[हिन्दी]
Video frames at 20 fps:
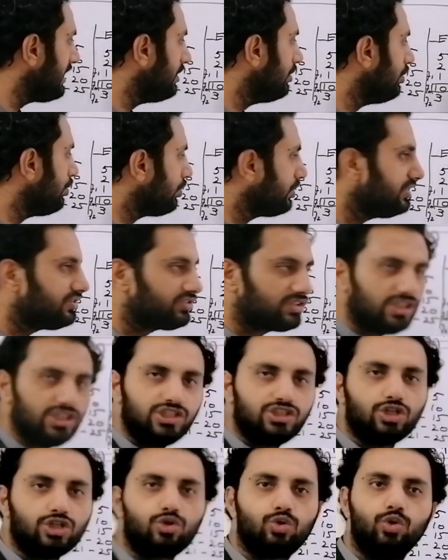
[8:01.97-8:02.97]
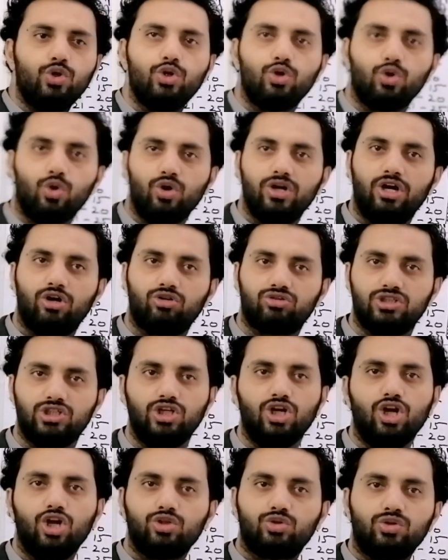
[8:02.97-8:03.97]
टेन और इसके नीचे कोई रो ना होती
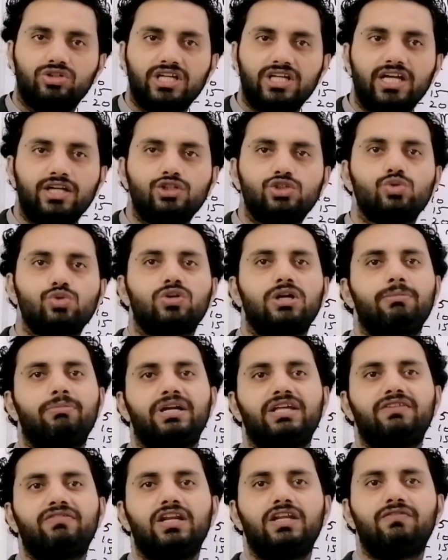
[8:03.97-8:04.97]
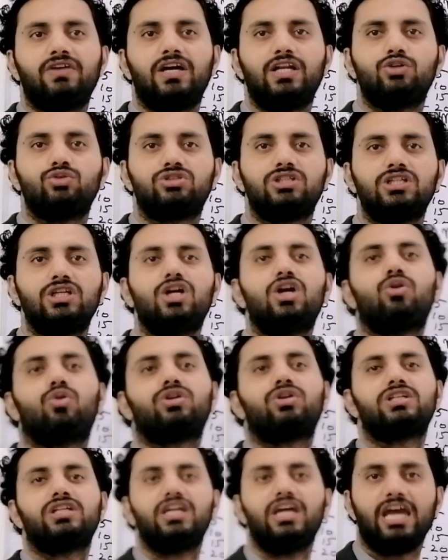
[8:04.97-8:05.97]
तो टेन चूंकि बड़ी वाली वैल्यू थी
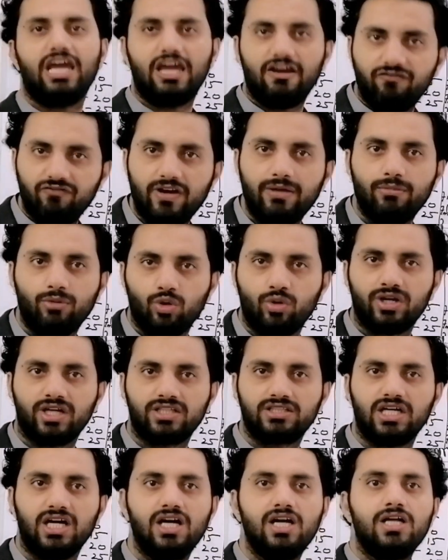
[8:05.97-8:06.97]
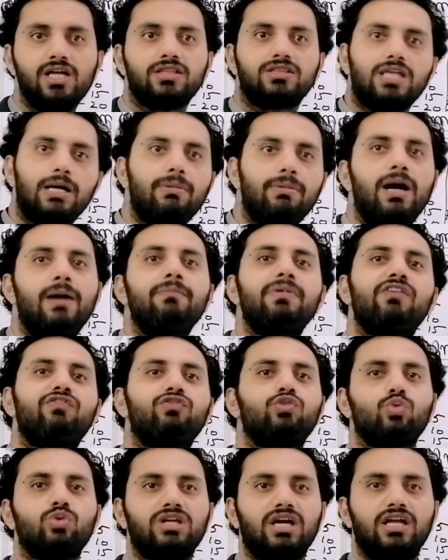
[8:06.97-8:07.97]
और ये एफ एम होना था तब हम एफ
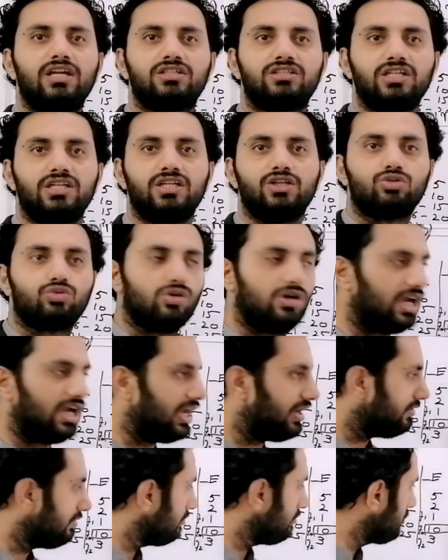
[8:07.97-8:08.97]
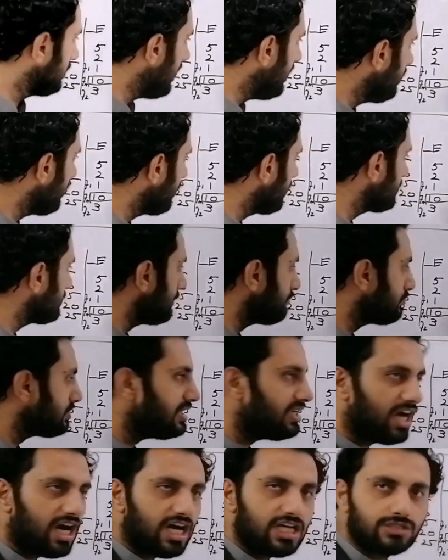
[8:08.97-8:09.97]
टू क्या लिखते तो टेन अगर सबसे
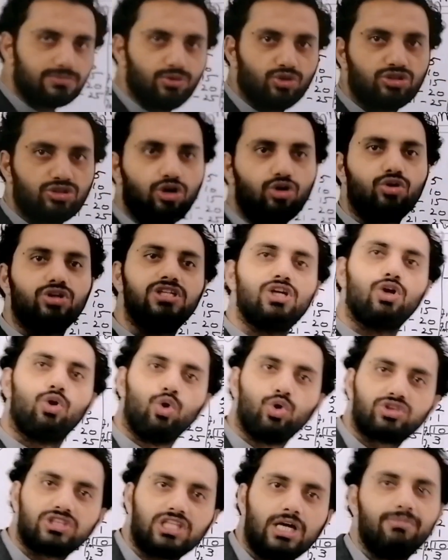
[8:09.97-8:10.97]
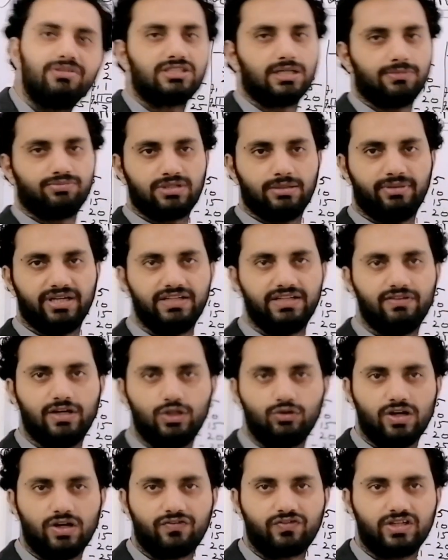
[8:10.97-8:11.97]
लास्ट में होता और ये होता भी सबसे बड़ी
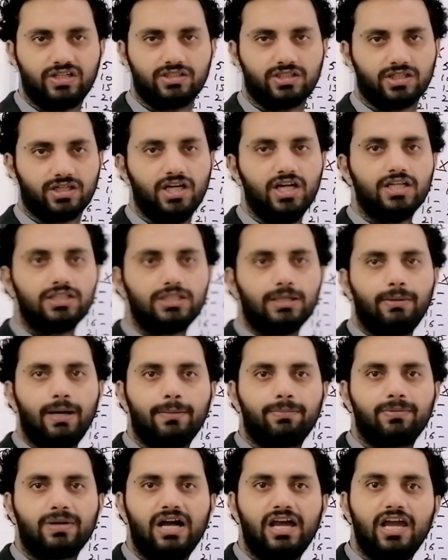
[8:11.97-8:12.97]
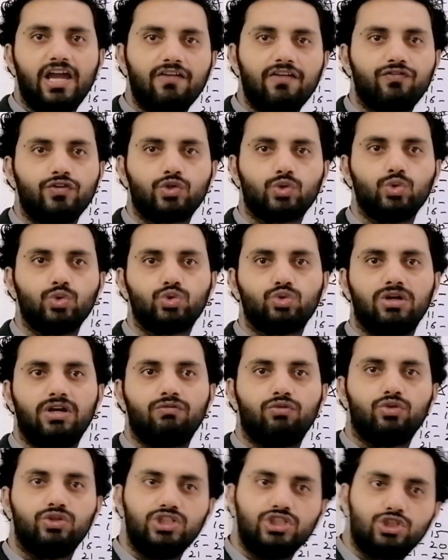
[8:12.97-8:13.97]
वैल्यू एफ के अंदर तब आपका एफ टू जो है
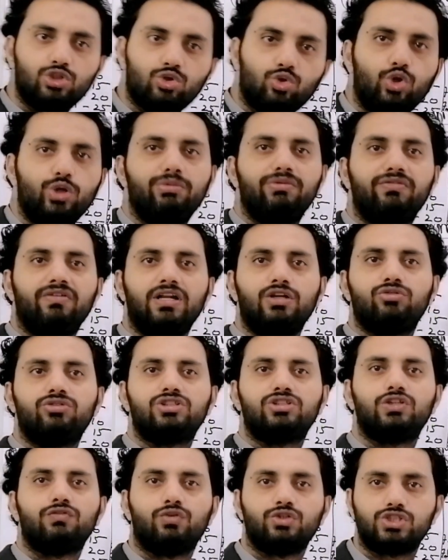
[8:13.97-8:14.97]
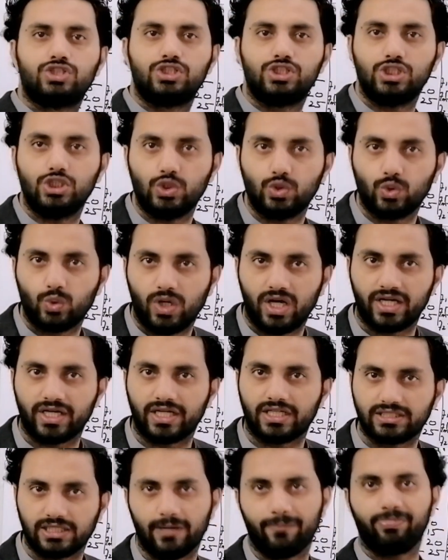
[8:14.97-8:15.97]
वो नीचे कोई भी वैल्यू नहीं थी वो जीरो
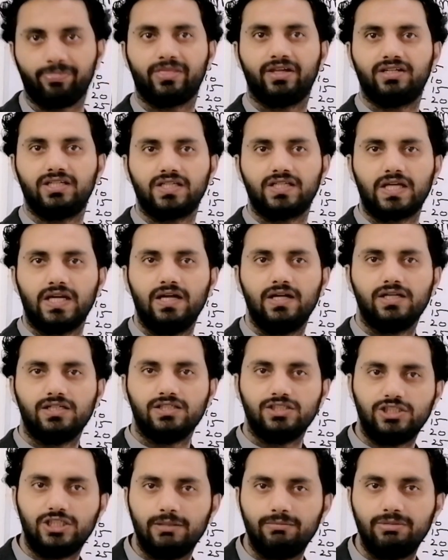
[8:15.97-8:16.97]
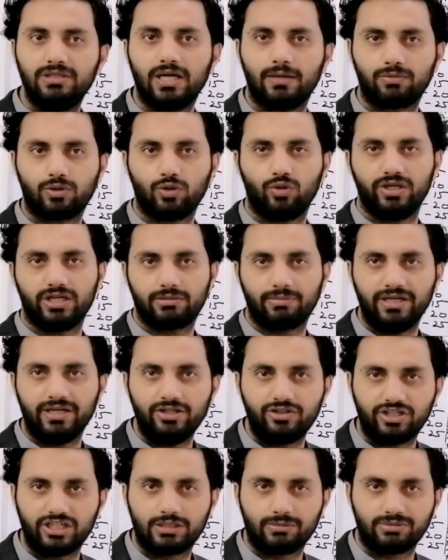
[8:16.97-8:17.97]
आना था ठीक है ना ये भी आपको एक मैंने
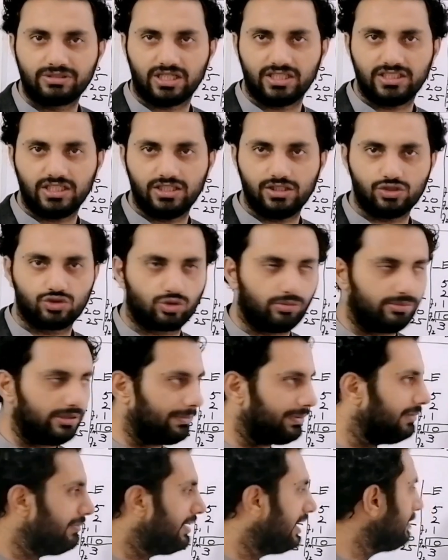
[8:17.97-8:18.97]
ट्रिक बता दी है इसको भी अपने